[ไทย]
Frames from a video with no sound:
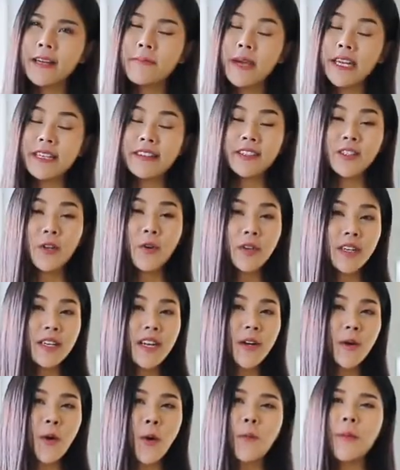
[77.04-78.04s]
ทำไมถึงต้องเลื
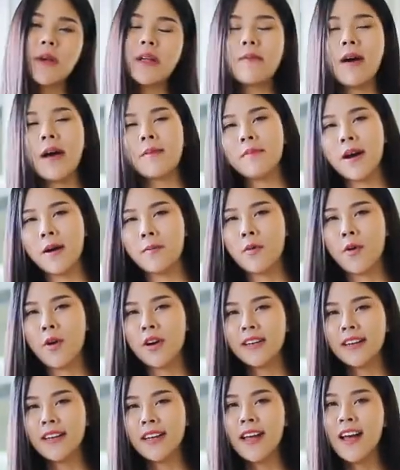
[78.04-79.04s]
อกโรงพยาบาลบางม
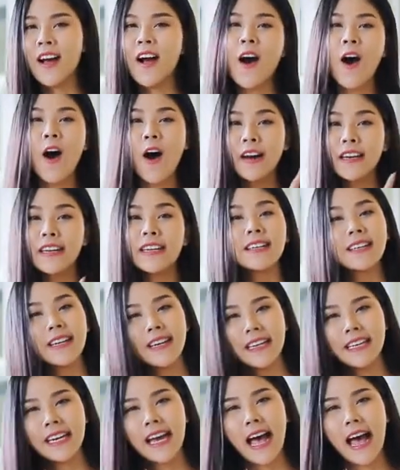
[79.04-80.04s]
ดข้อหนึ่ง
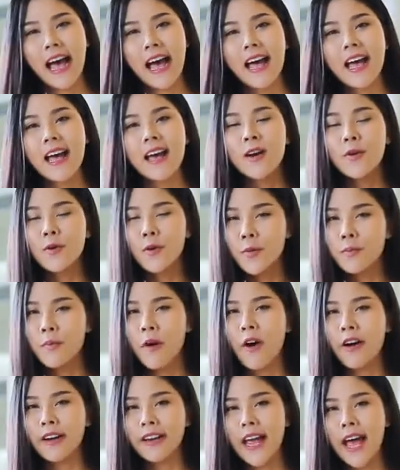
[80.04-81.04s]
เลยนะคะ คุณห
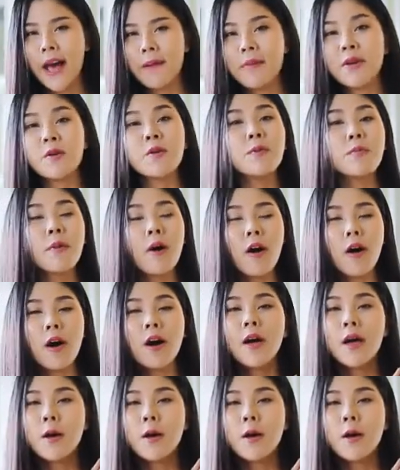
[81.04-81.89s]
มอเนี่ยเป็นคุณหมอ